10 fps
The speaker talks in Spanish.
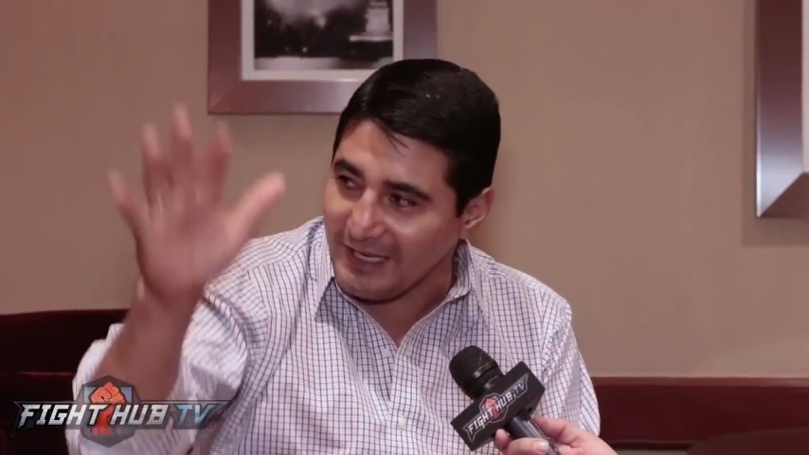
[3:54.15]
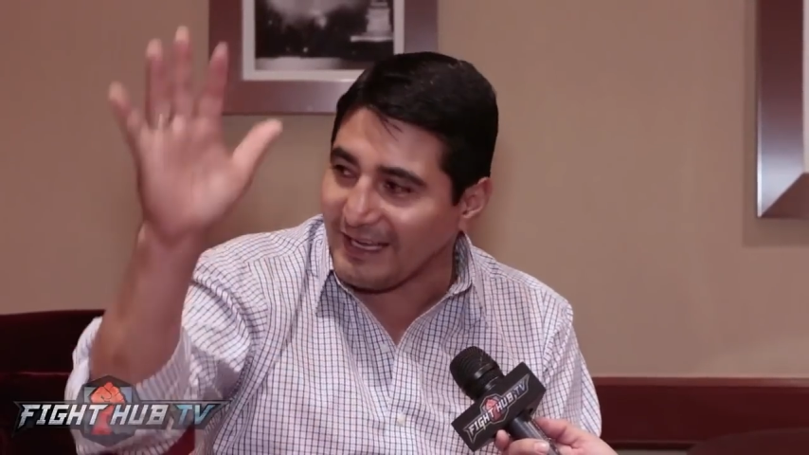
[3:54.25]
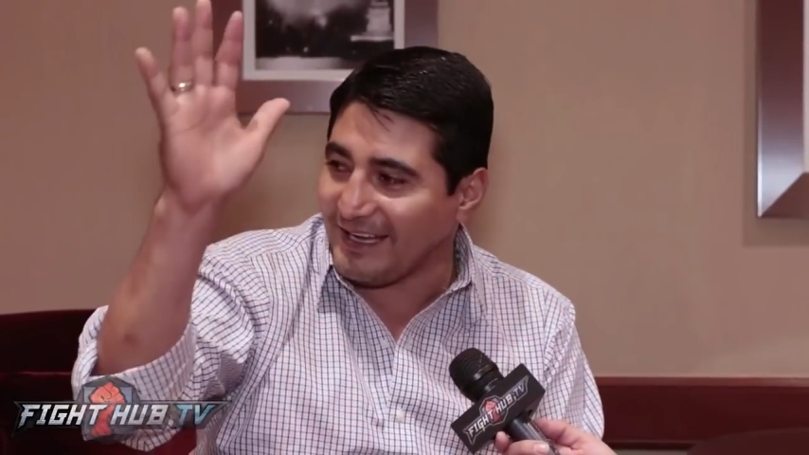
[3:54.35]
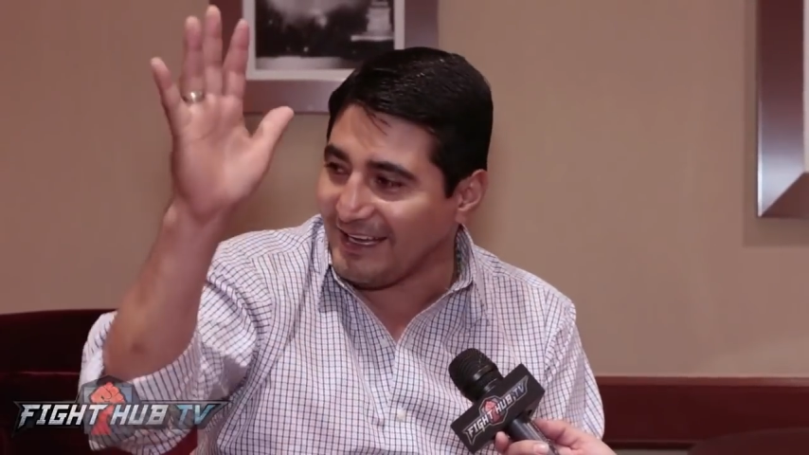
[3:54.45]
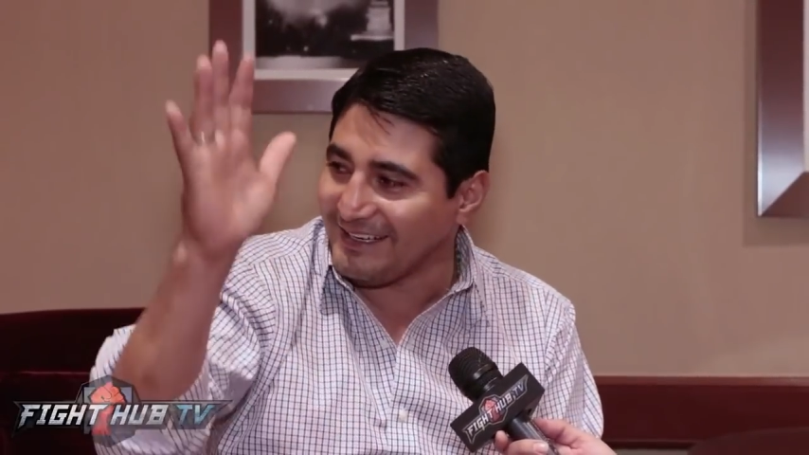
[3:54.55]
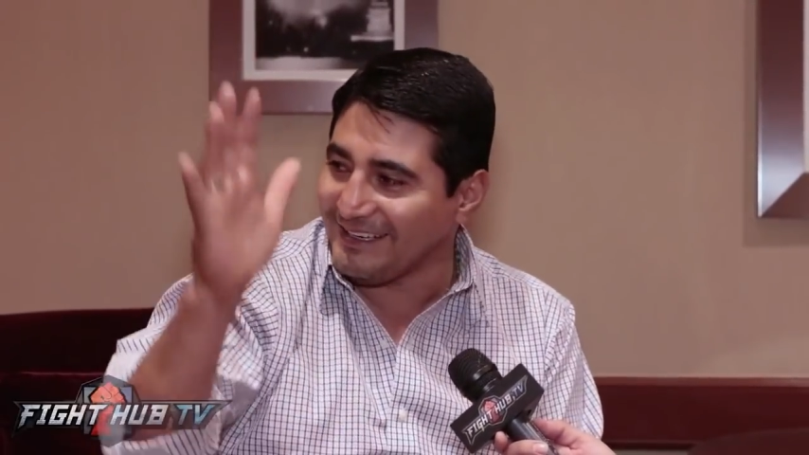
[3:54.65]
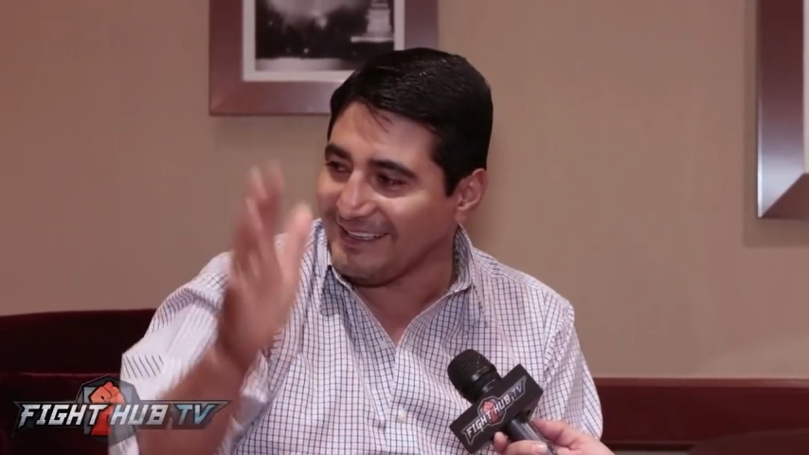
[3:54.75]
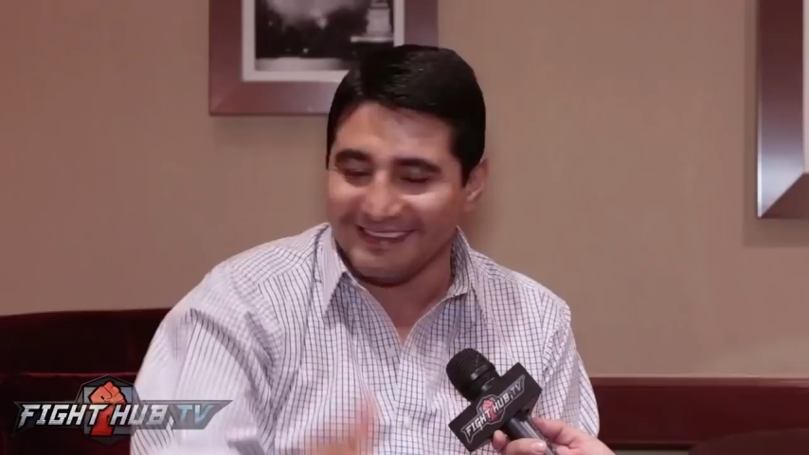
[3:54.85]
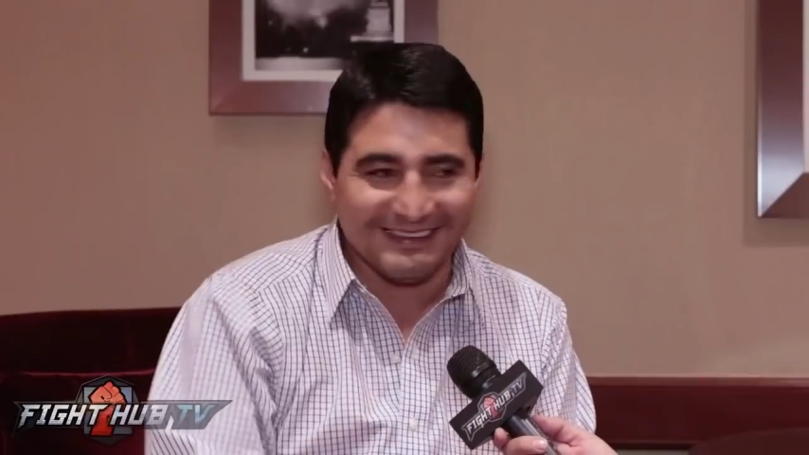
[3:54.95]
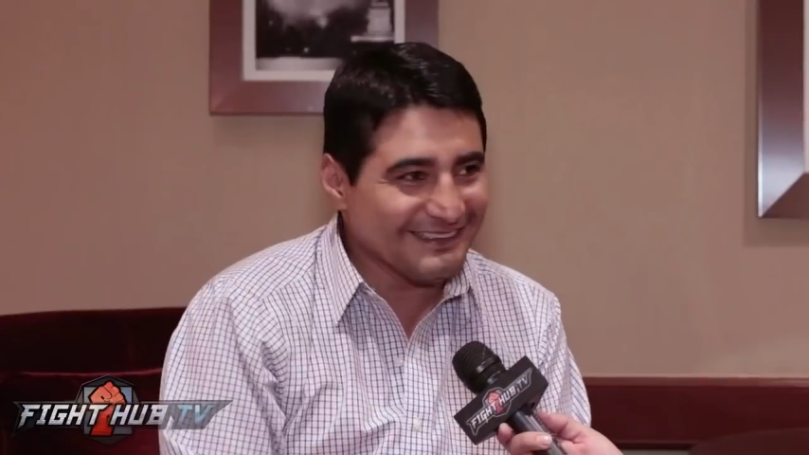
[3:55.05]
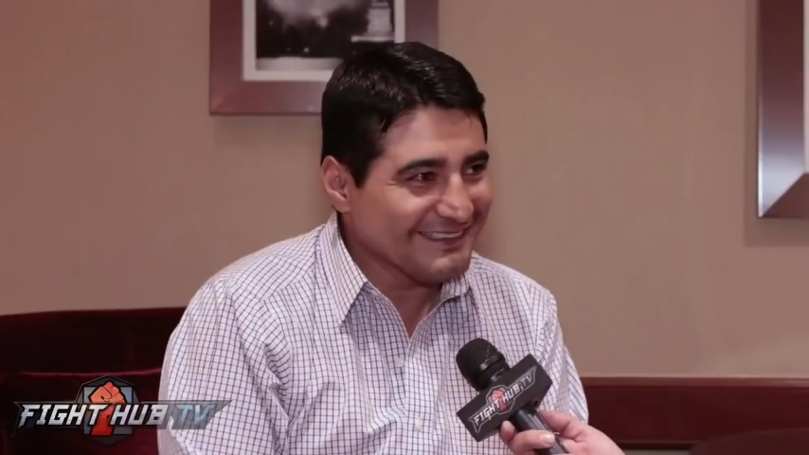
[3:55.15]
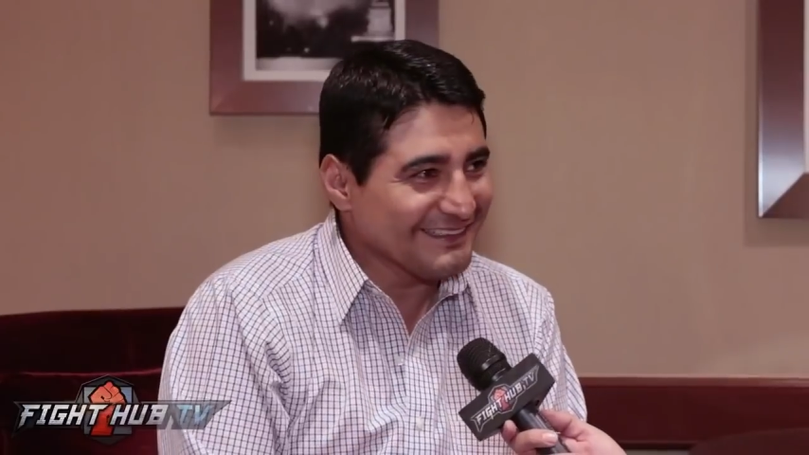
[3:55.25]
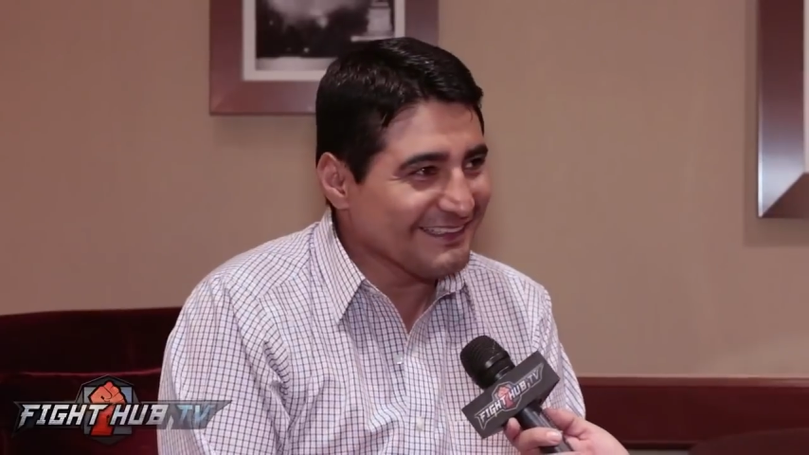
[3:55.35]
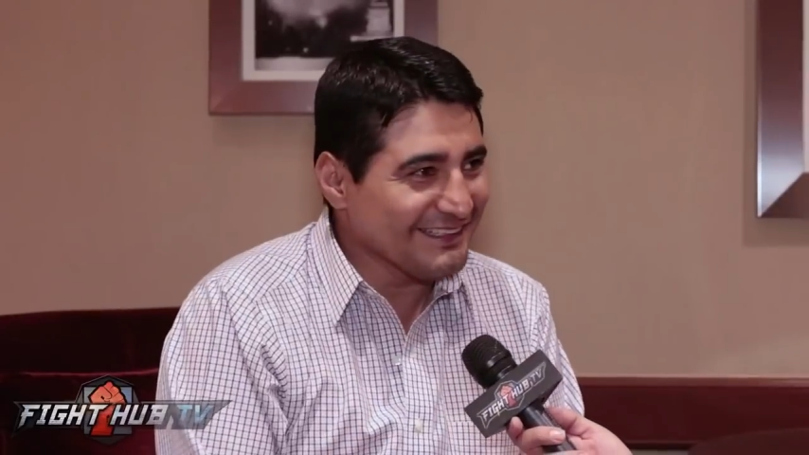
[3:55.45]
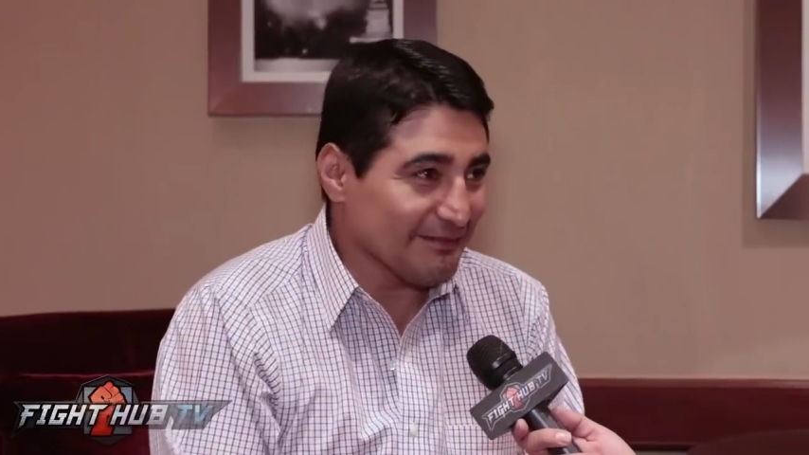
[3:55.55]
lejana.
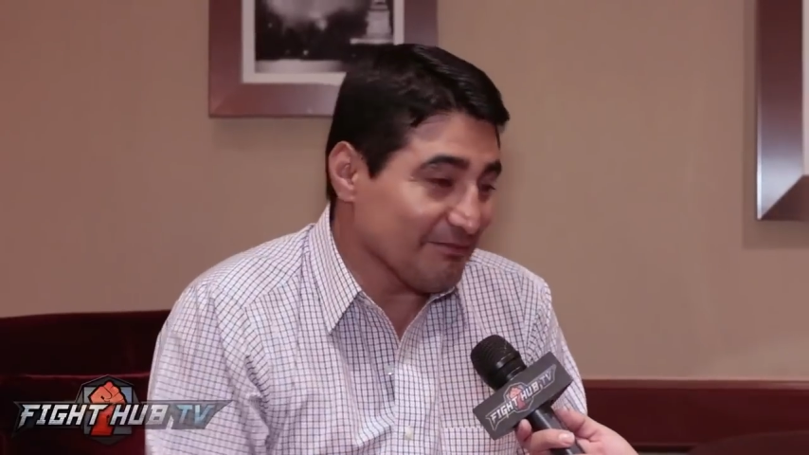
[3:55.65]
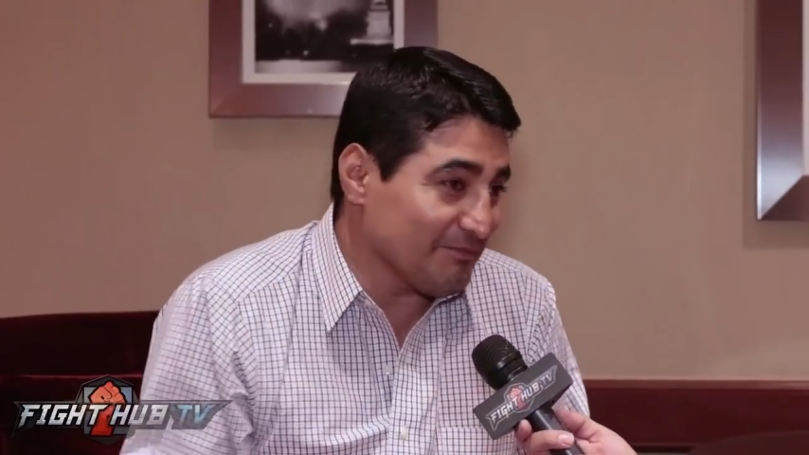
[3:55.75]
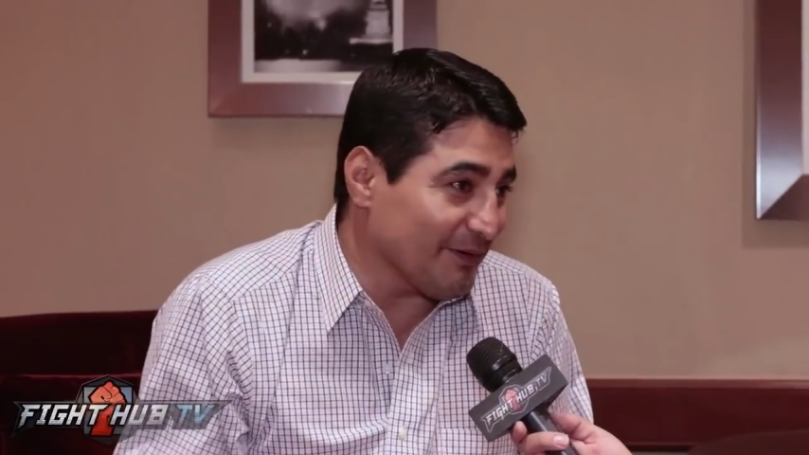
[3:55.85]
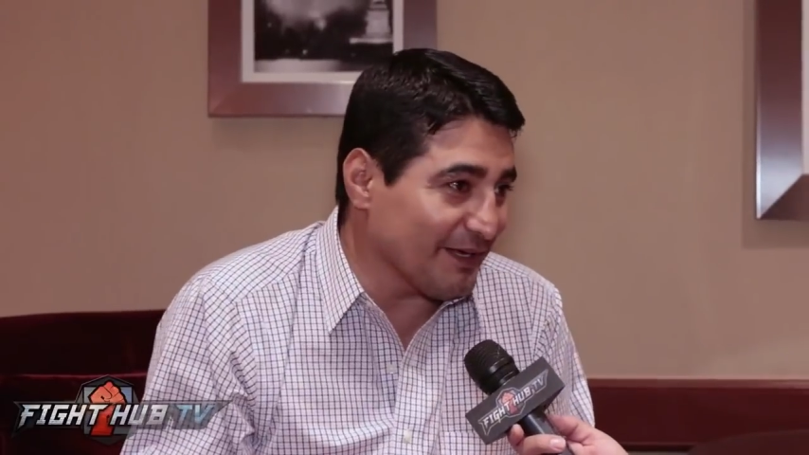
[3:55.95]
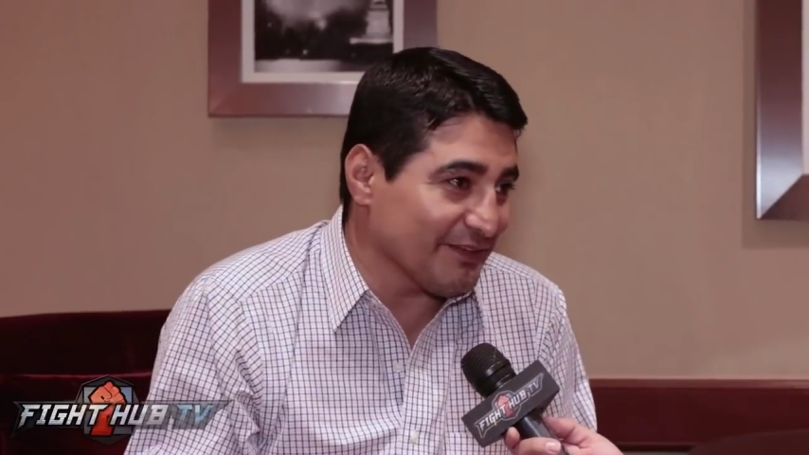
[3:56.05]
Pero